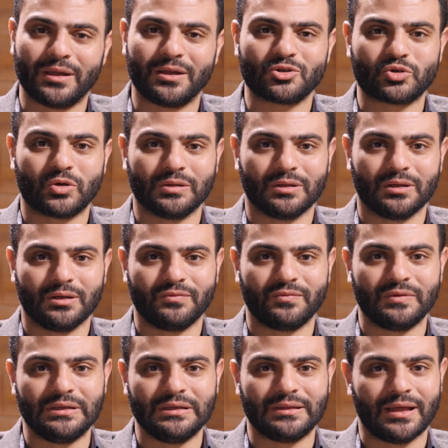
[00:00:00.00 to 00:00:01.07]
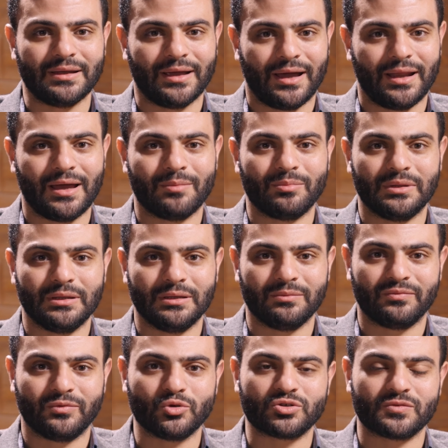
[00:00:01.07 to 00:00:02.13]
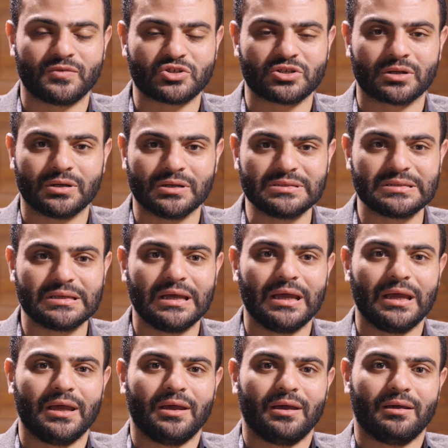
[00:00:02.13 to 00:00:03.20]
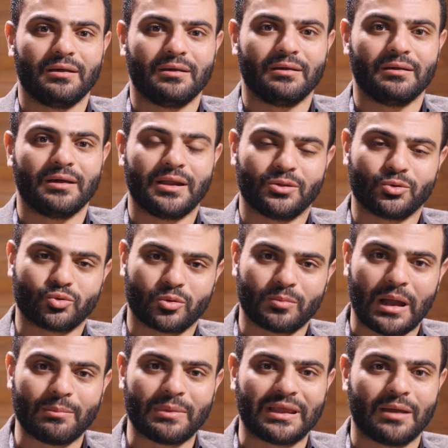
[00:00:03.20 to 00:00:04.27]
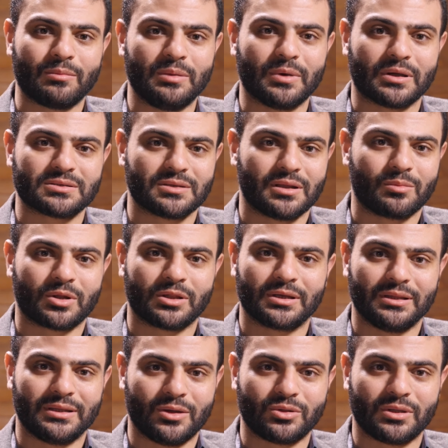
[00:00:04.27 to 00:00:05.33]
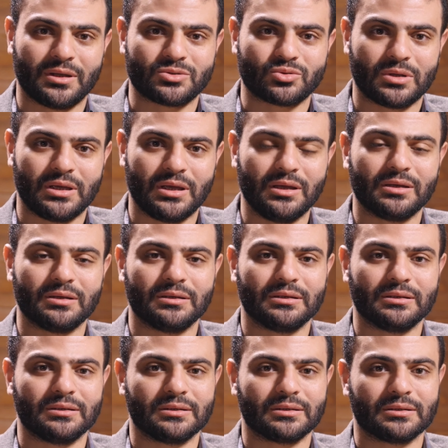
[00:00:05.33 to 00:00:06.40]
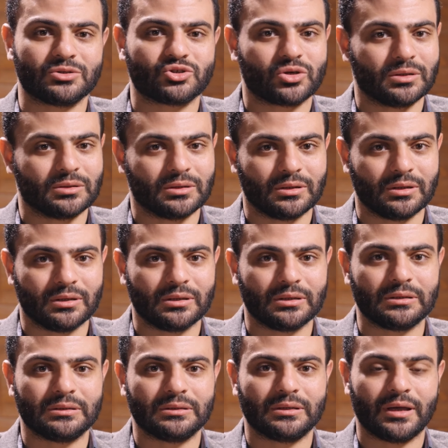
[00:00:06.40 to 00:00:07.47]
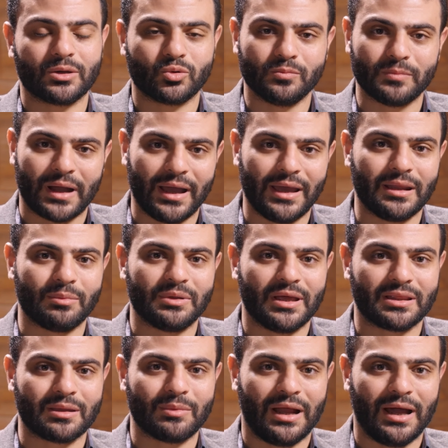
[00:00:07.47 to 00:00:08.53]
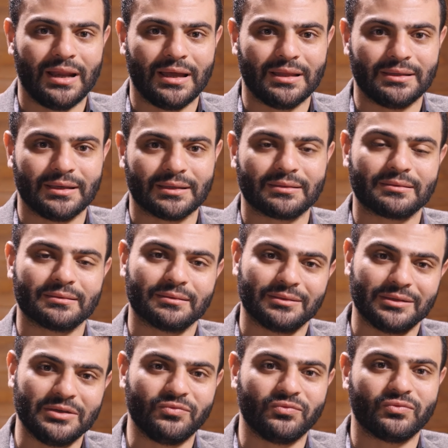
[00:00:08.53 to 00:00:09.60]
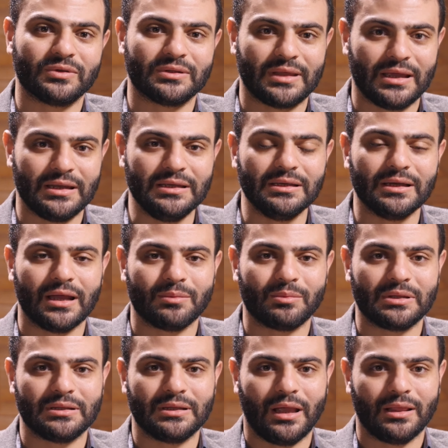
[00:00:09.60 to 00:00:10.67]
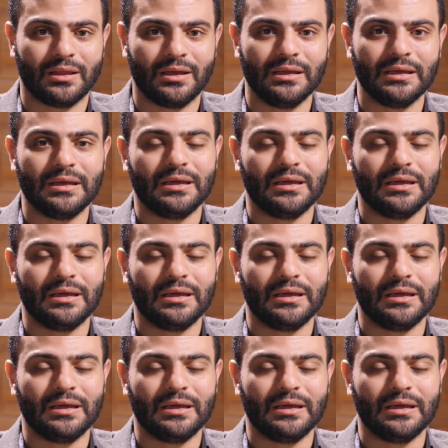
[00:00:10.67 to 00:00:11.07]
معانا ان شاء الله في تاني حلقه من فيوتشر فيجن كاست آه، انا دكتور محمد حبيب اخصائي الامراض الجلديه والتناسليه آه، ان شاء الله آه، هيكون معانا بدايه من الحلقه ديت ضيف تاني هنبتدي ان احنا